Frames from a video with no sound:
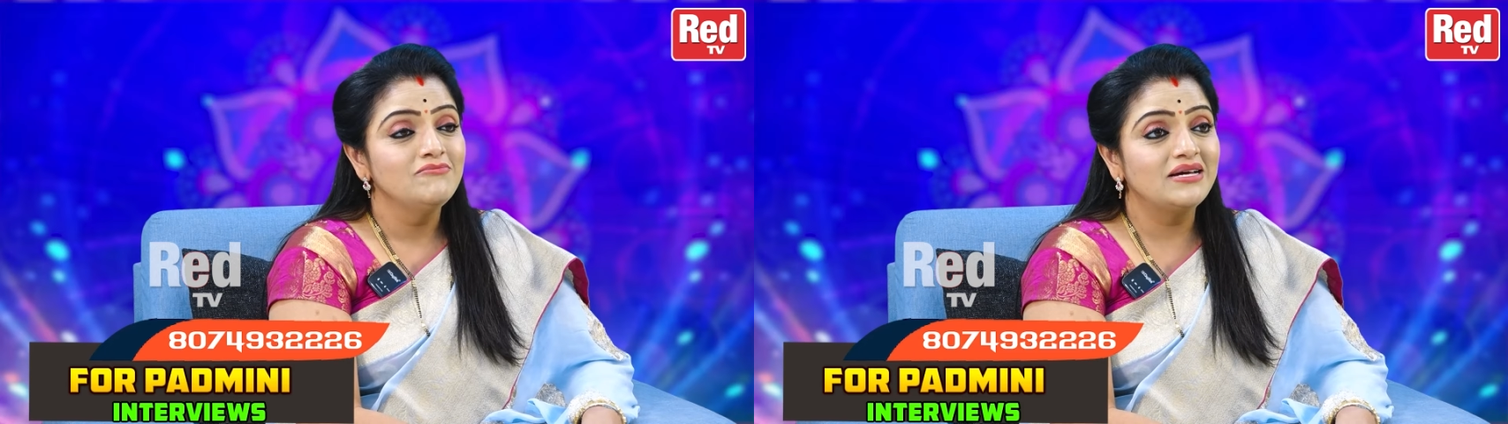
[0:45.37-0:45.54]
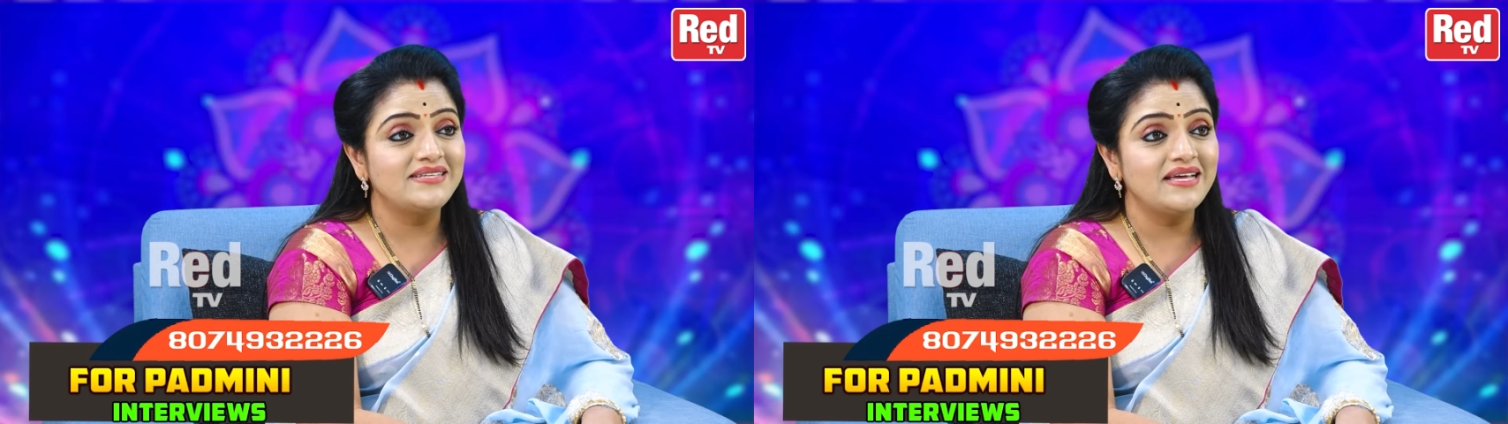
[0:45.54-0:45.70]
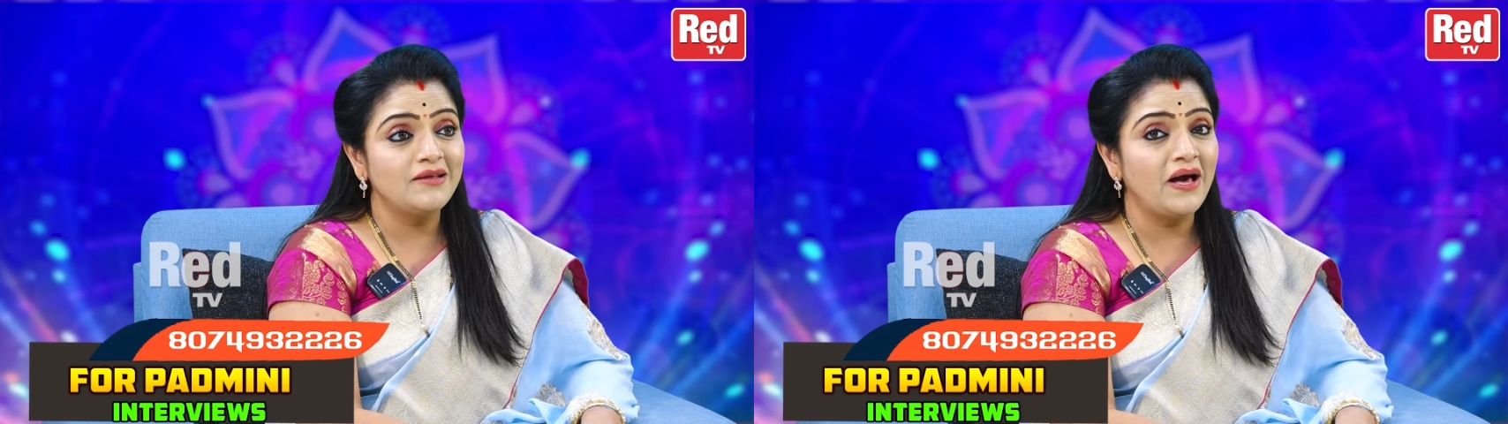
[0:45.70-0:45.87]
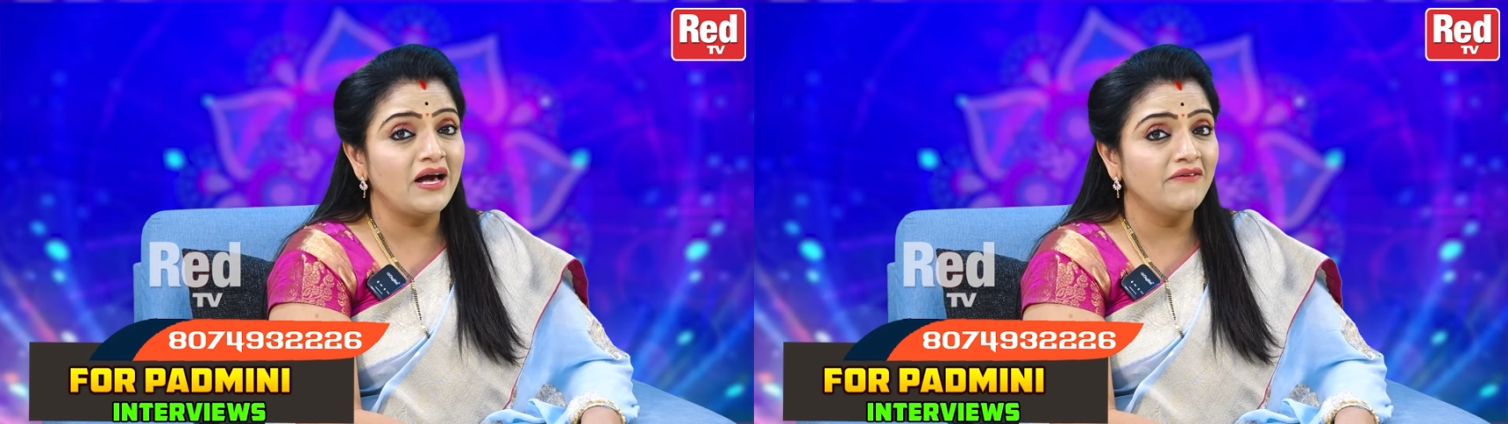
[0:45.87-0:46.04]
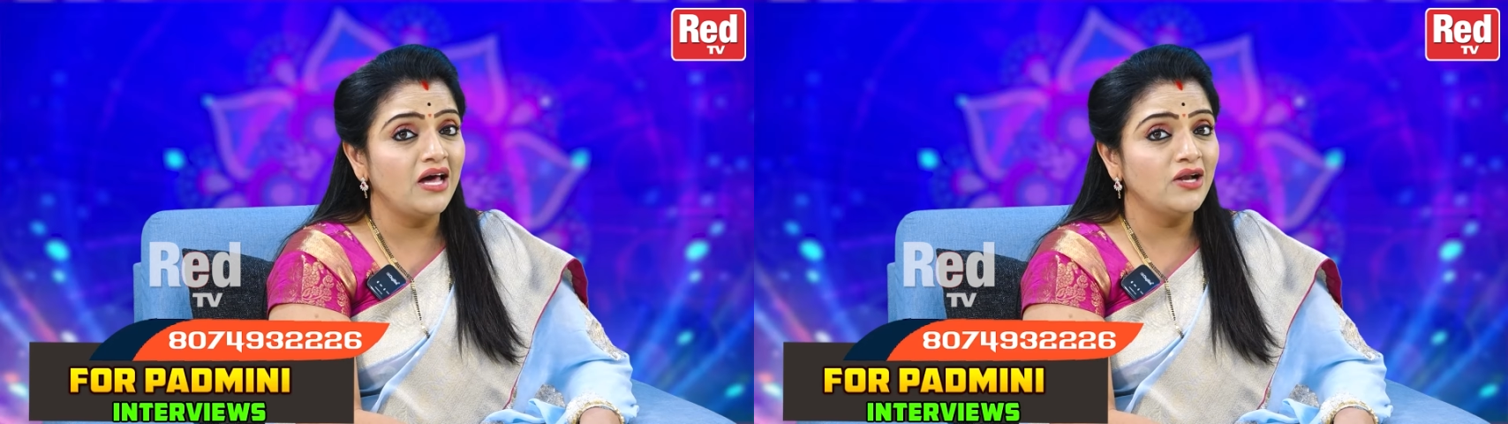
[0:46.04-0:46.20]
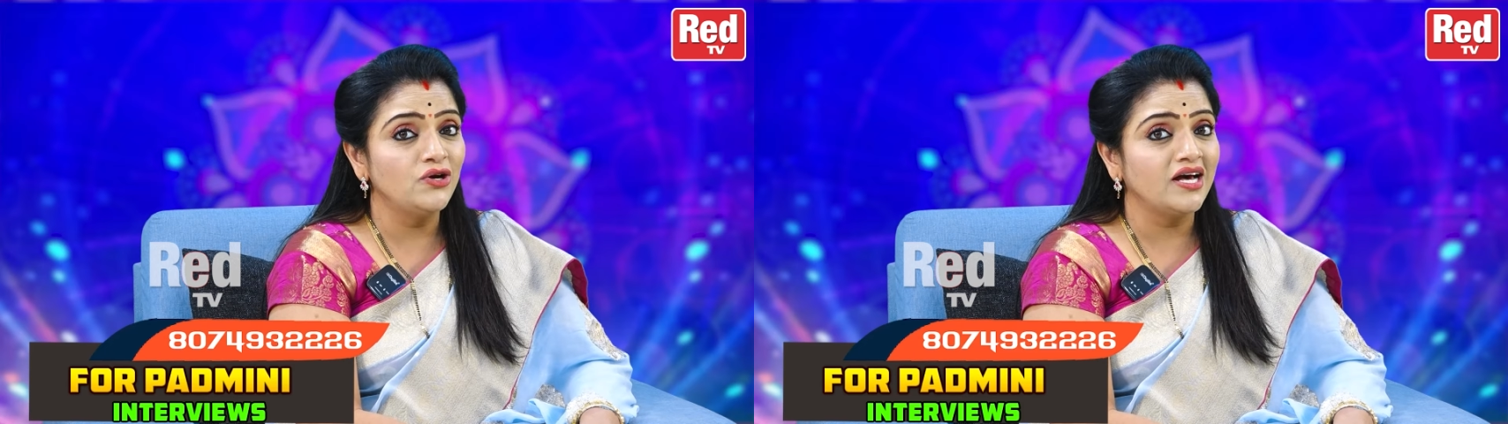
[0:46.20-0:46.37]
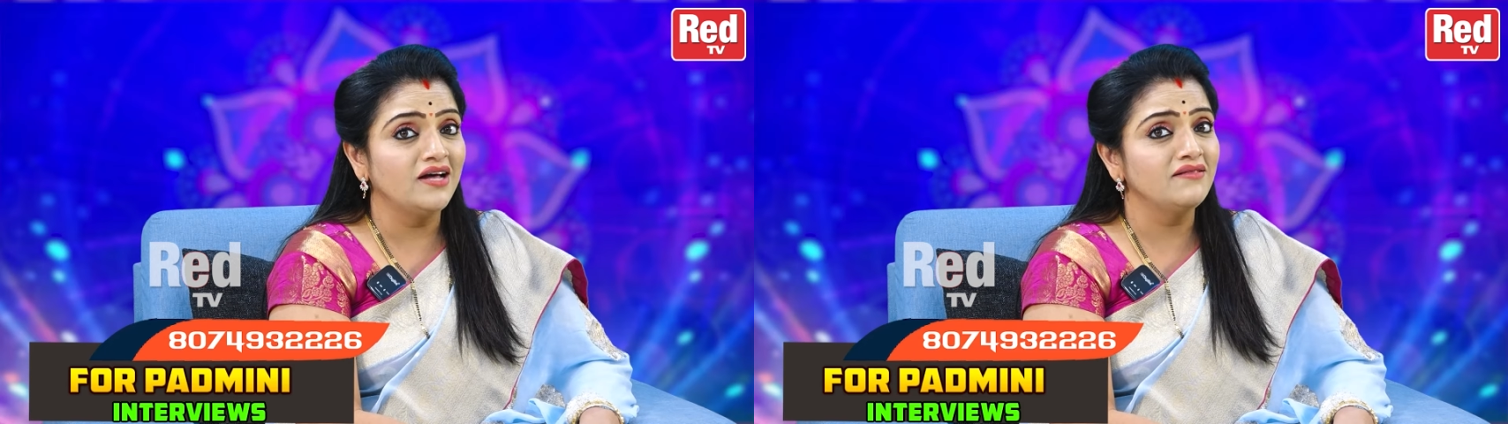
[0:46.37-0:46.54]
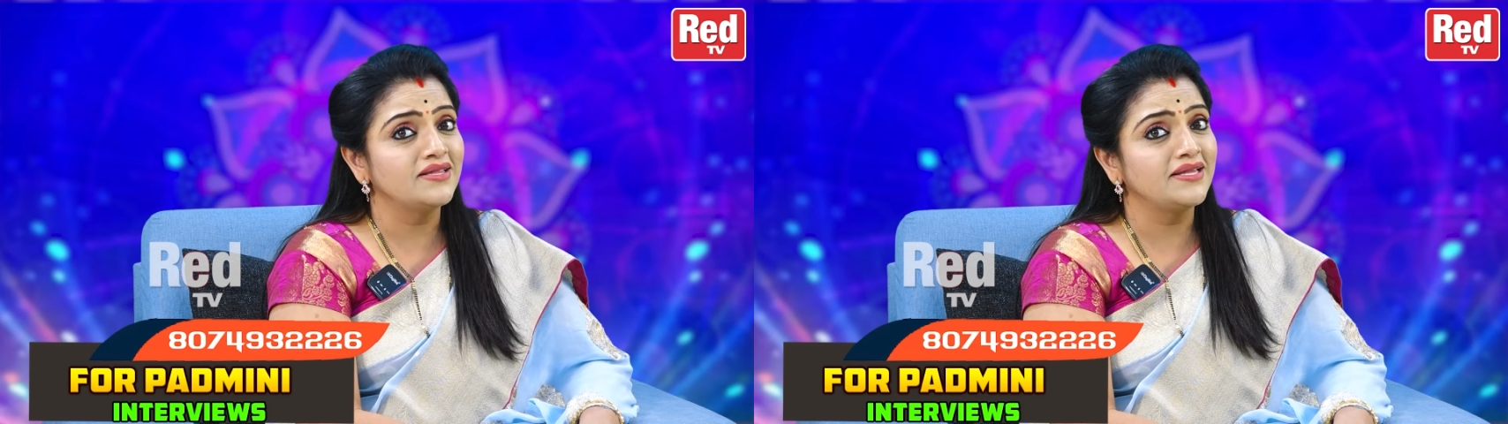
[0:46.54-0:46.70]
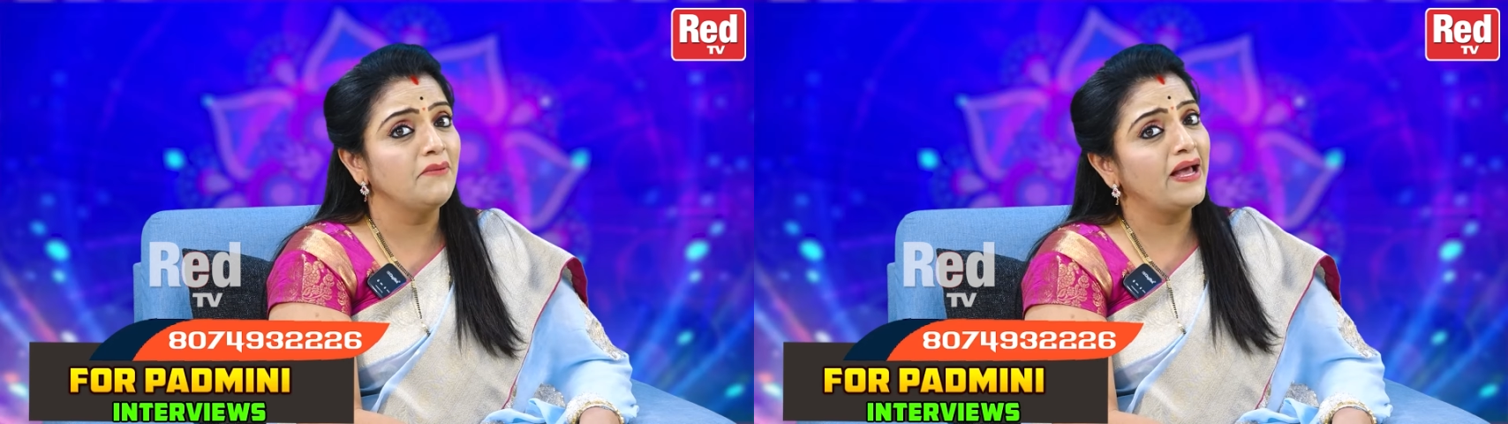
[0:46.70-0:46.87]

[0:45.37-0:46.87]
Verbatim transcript: మరి శని భగవానుడికి అంత